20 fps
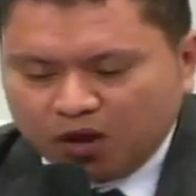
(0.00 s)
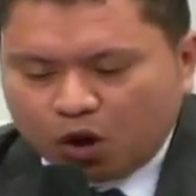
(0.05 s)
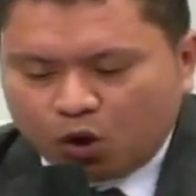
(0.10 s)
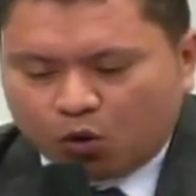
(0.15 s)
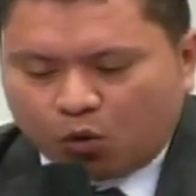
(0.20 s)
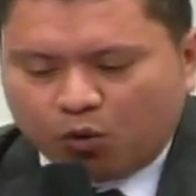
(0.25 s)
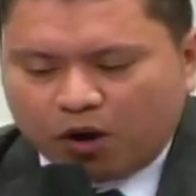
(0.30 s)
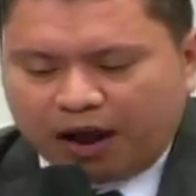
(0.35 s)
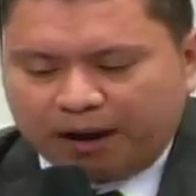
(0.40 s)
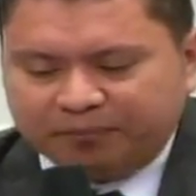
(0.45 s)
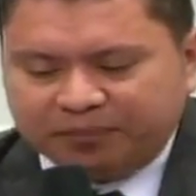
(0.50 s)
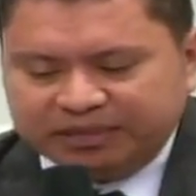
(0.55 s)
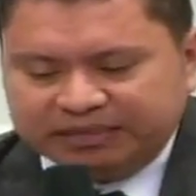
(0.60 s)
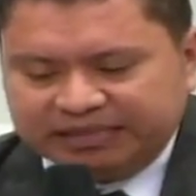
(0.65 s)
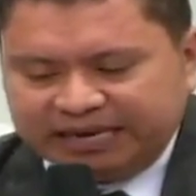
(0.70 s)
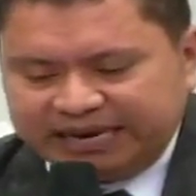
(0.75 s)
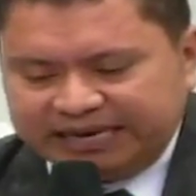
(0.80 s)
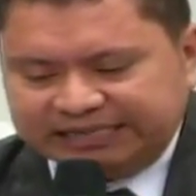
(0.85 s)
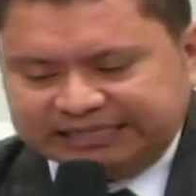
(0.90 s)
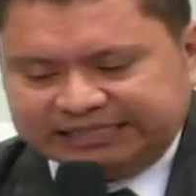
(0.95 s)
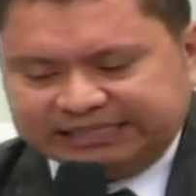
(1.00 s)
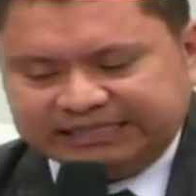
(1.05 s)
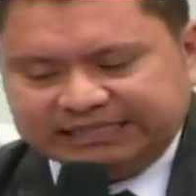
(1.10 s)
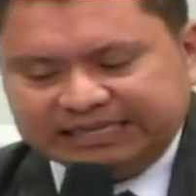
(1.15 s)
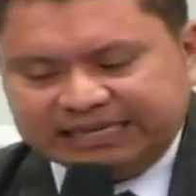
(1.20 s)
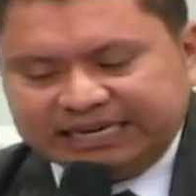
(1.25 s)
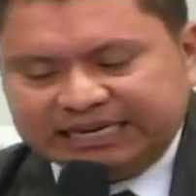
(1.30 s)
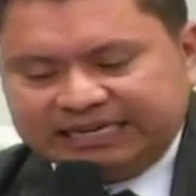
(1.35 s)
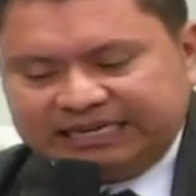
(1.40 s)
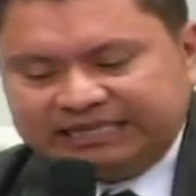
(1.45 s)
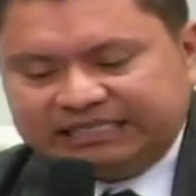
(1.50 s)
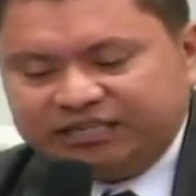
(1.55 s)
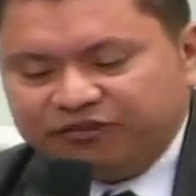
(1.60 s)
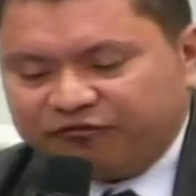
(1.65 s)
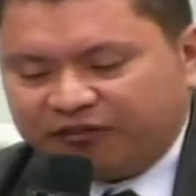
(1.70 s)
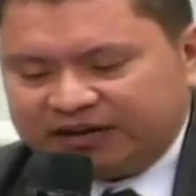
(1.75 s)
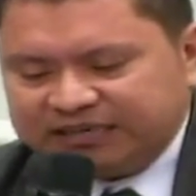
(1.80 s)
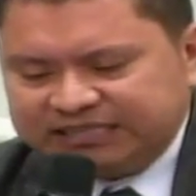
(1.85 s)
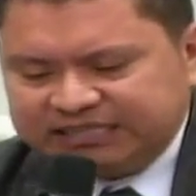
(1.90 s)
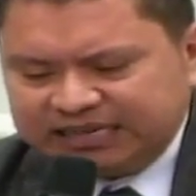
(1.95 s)
com rapidez, que se
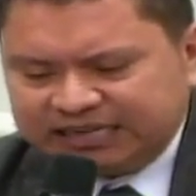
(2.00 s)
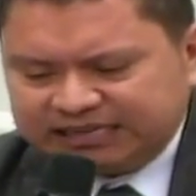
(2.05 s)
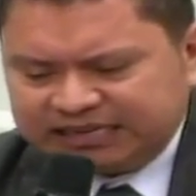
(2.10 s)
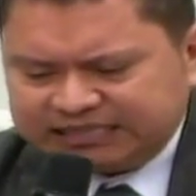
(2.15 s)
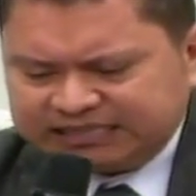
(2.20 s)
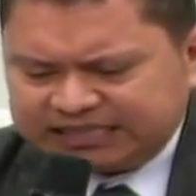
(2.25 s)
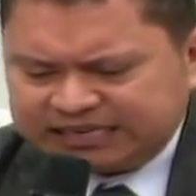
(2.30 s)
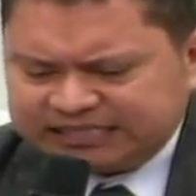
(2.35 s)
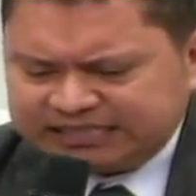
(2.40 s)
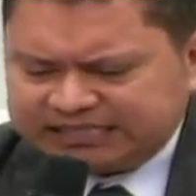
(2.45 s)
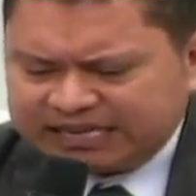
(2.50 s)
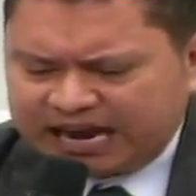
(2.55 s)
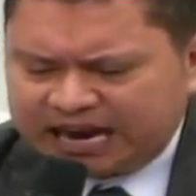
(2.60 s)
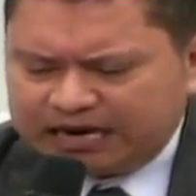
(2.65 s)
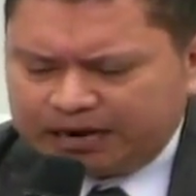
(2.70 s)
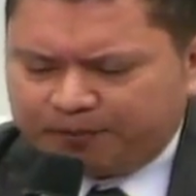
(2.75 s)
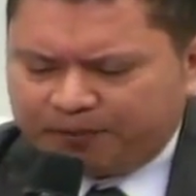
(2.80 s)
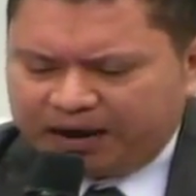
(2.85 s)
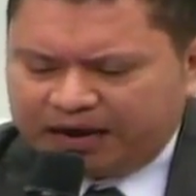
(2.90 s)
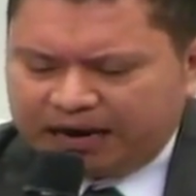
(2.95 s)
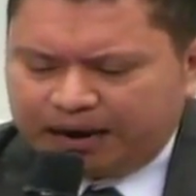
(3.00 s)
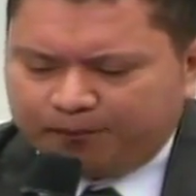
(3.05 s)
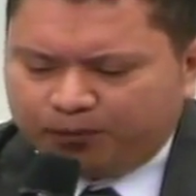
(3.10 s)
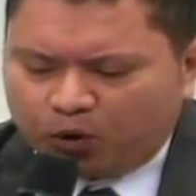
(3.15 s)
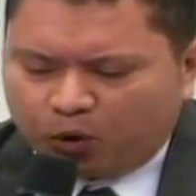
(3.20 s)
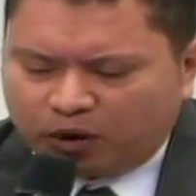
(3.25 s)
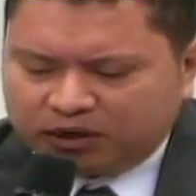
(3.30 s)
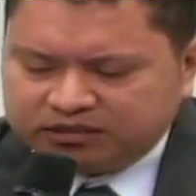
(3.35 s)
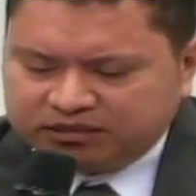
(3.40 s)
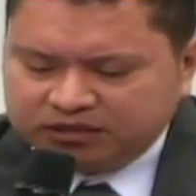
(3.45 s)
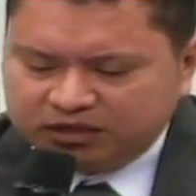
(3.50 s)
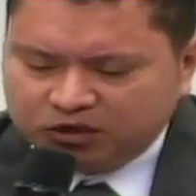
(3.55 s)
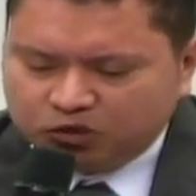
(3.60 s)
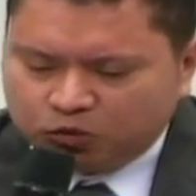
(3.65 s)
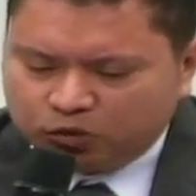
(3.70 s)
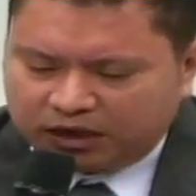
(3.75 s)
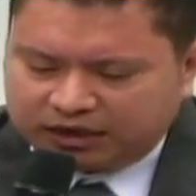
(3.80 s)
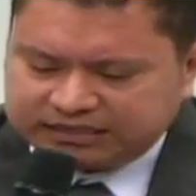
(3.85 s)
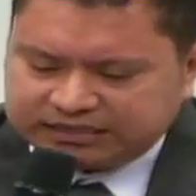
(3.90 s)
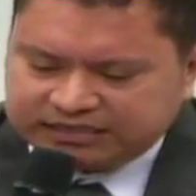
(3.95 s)
fazia necessária para a boa
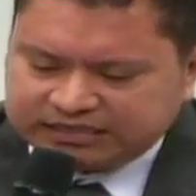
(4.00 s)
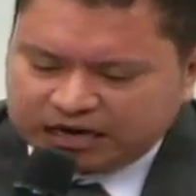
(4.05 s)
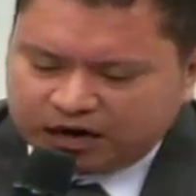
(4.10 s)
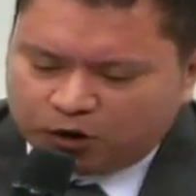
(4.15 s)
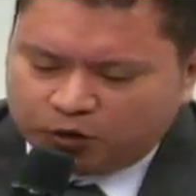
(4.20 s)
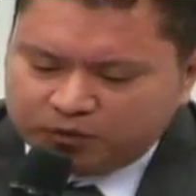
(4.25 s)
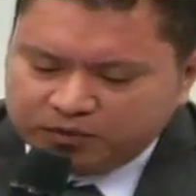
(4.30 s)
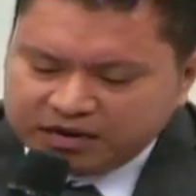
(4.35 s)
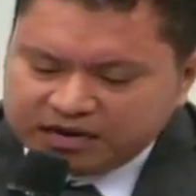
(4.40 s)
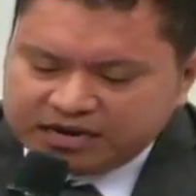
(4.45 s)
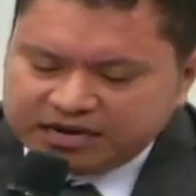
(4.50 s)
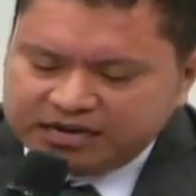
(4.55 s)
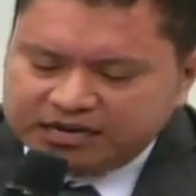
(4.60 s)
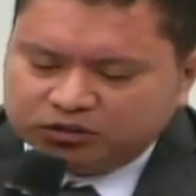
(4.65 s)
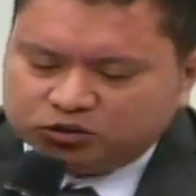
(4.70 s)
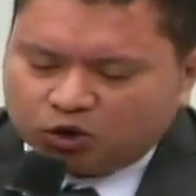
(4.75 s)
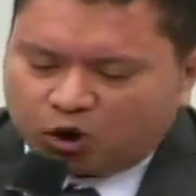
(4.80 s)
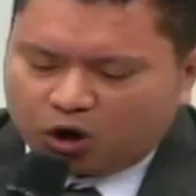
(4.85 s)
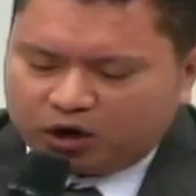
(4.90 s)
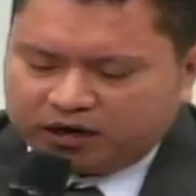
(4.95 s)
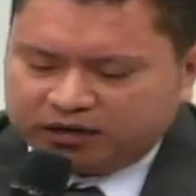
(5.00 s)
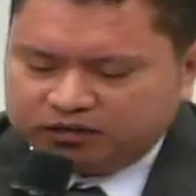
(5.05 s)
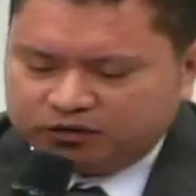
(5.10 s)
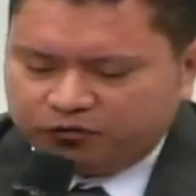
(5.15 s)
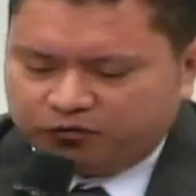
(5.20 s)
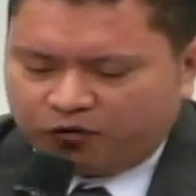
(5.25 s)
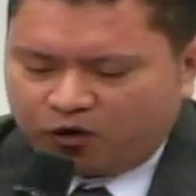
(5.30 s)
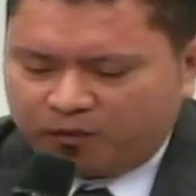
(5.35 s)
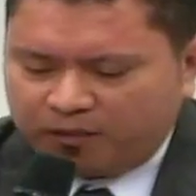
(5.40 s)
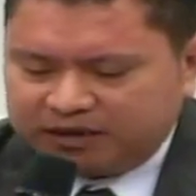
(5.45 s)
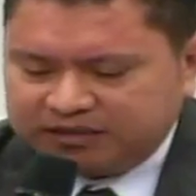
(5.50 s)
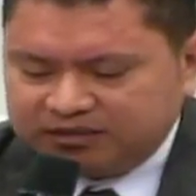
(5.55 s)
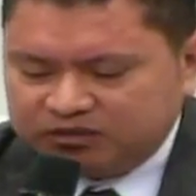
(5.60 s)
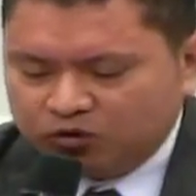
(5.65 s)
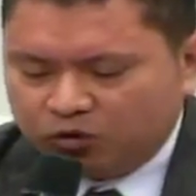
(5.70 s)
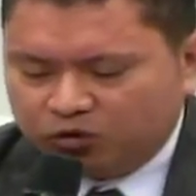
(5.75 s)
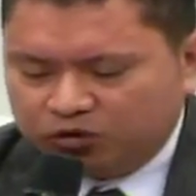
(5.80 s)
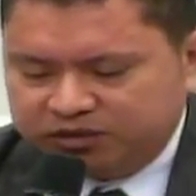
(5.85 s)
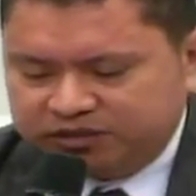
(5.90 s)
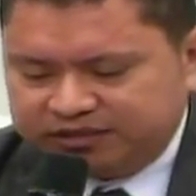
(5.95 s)
circulação e troca de
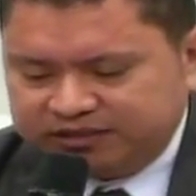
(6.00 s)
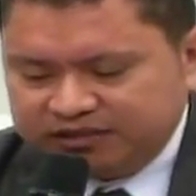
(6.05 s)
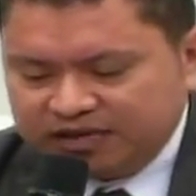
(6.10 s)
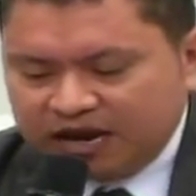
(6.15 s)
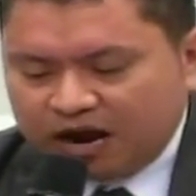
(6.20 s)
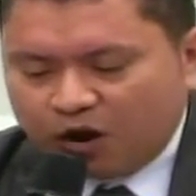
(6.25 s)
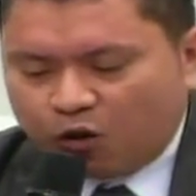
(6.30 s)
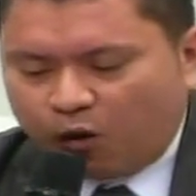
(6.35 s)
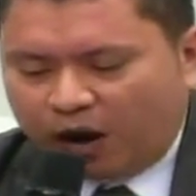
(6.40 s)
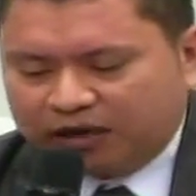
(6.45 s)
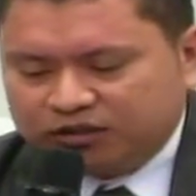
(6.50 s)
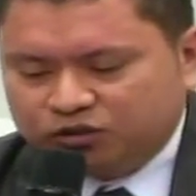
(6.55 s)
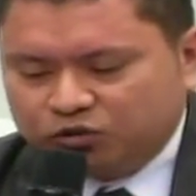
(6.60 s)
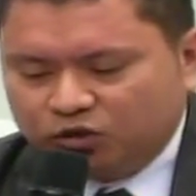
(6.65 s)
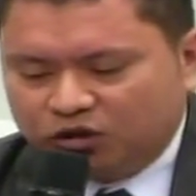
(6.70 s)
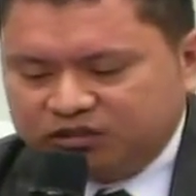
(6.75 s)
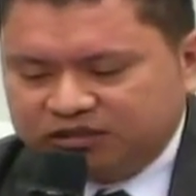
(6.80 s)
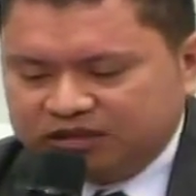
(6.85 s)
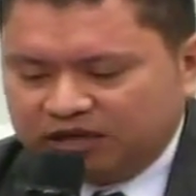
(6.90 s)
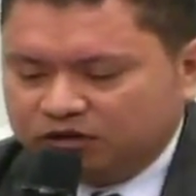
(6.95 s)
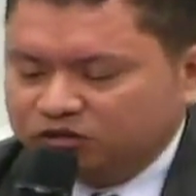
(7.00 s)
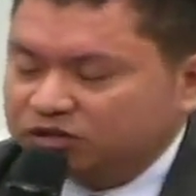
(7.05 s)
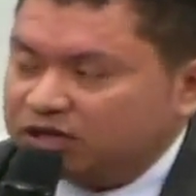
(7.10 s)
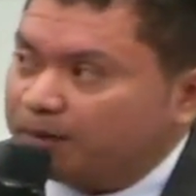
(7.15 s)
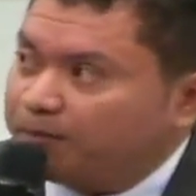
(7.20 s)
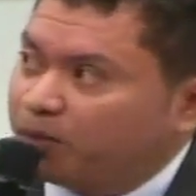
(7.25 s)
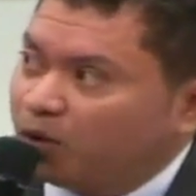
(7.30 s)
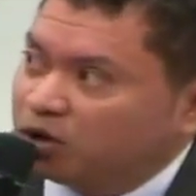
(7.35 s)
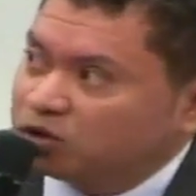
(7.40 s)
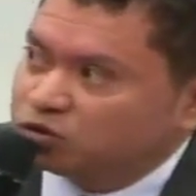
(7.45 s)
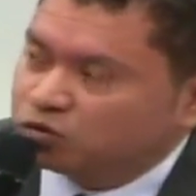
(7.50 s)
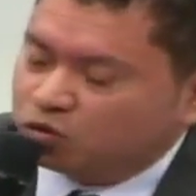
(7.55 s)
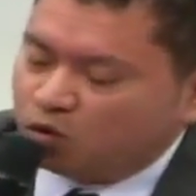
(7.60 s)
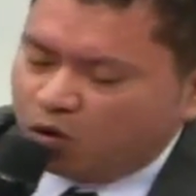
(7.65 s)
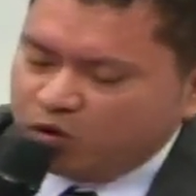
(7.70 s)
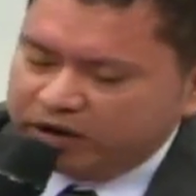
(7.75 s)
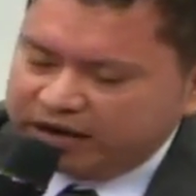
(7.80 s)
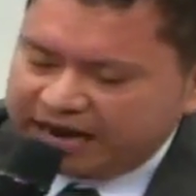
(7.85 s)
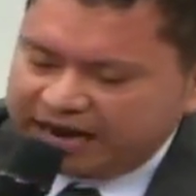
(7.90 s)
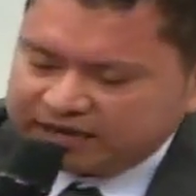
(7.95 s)
informações. Quase dois anos após o
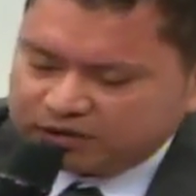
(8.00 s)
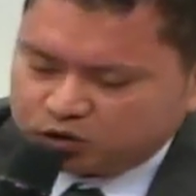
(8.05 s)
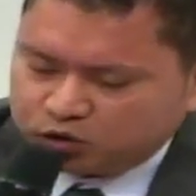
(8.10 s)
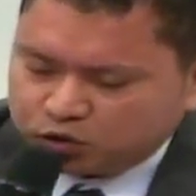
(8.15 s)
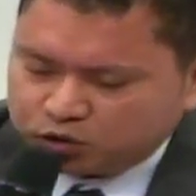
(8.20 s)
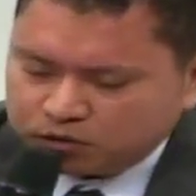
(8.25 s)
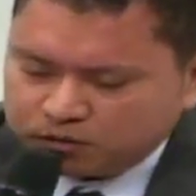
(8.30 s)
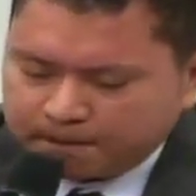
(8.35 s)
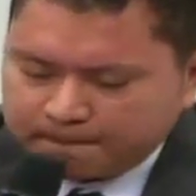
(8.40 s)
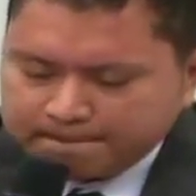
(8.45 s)
Congresso